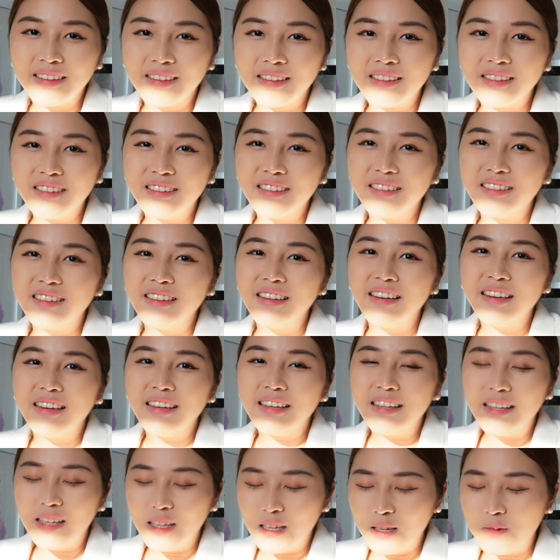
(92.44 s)
คือ
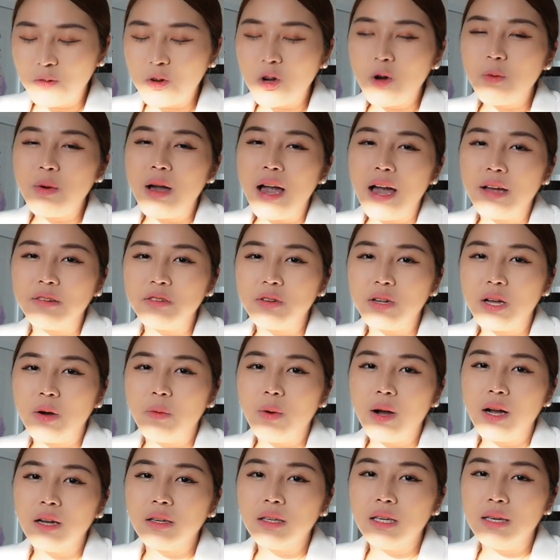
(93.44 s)
ครีมก็แพลนอยู่แล้ว
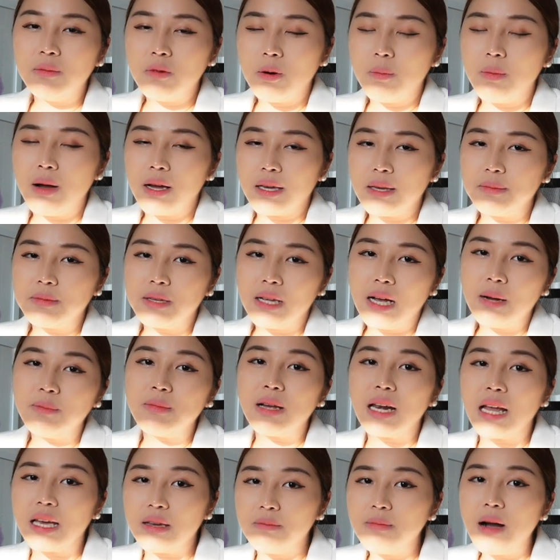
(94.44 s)
ว่าครีมออกมาครีมจะทำ
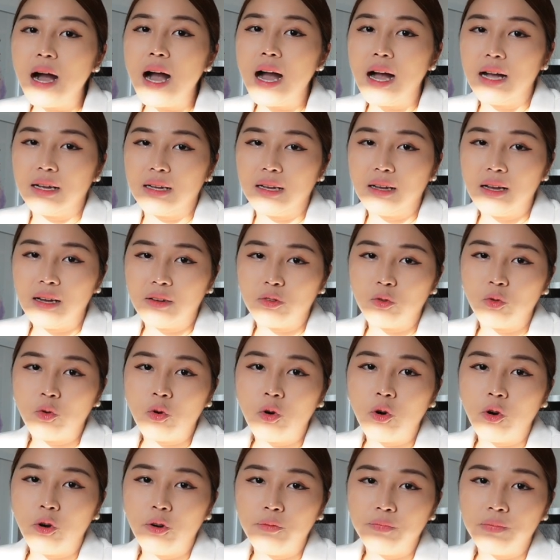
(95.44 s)
อะไรบ้างนะคะทุกค
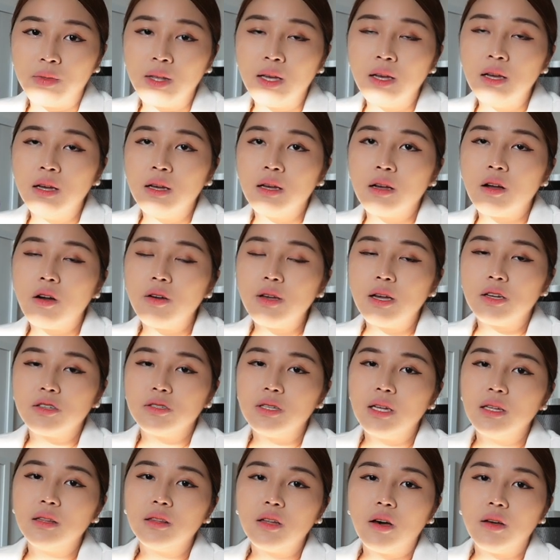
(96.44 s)
นก็อย่าง
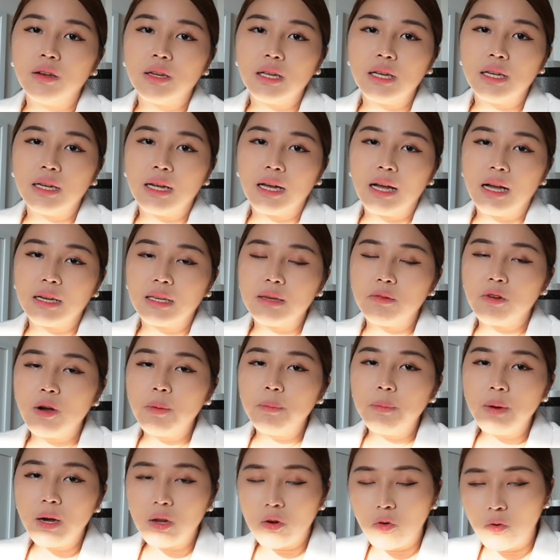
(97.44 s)
เช่นตอนนี้นะคะครีมก็
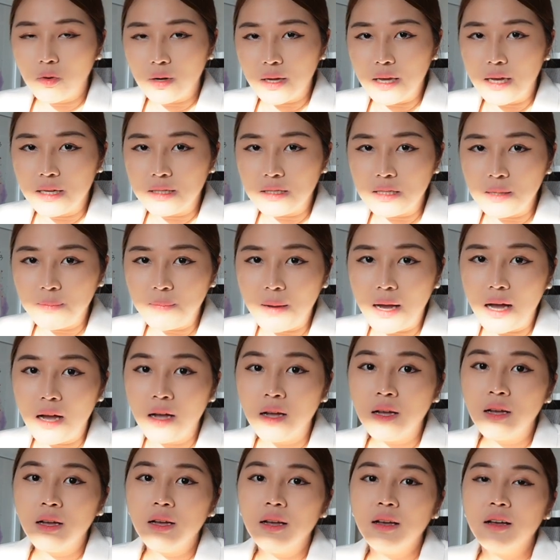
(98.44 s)
เปิดโรงเรียนใช่ปะ
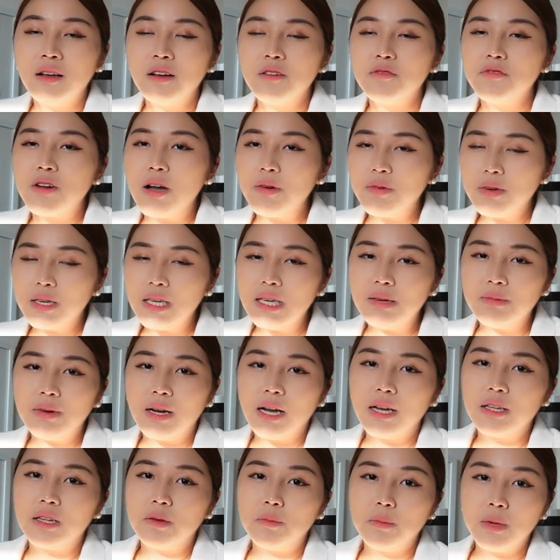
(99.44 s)
flywithcream
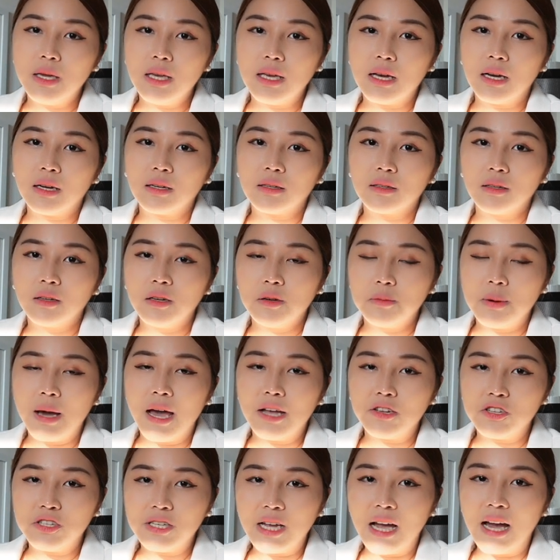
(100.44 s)
academy อ่ะคือแพ
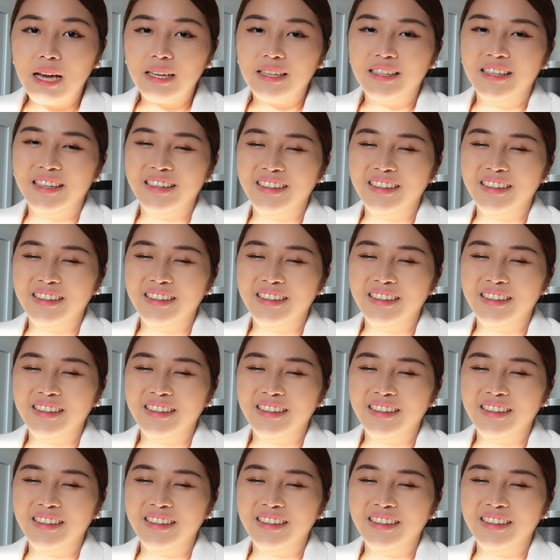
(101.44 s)
ชชั่น